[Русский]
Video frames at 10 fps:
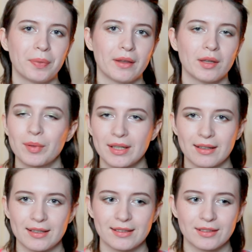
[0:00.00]
Она
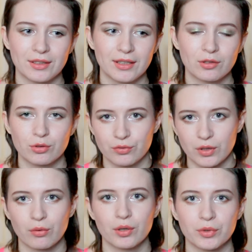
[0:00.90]
прекрасна. Это уже
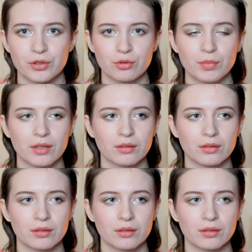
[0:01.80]
второй мой тюбик,